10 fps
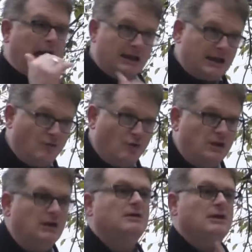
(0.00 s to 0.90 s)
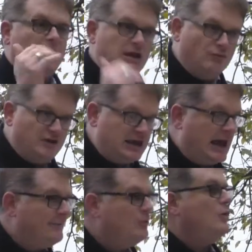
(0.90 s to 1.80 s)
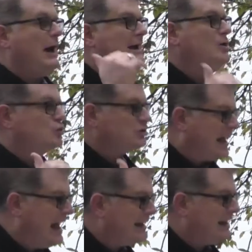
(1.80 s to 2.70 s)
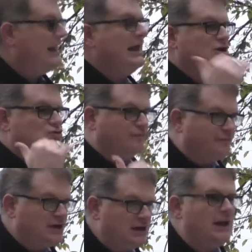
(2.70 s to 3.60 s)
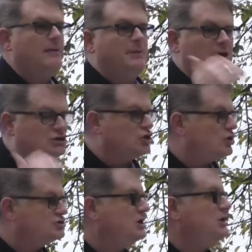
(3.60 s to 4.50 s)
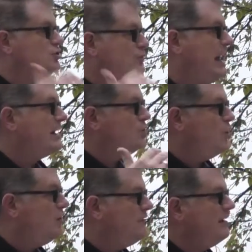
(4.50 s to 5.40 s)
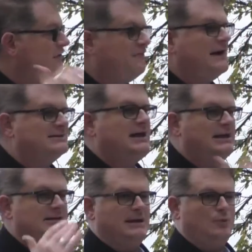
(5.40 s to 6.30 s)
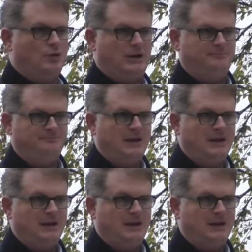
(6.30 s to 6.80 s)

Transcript: Anche voi, io vi chiamo a lottare e a soffrire per il sorgere di un'era nuova fatta di amore.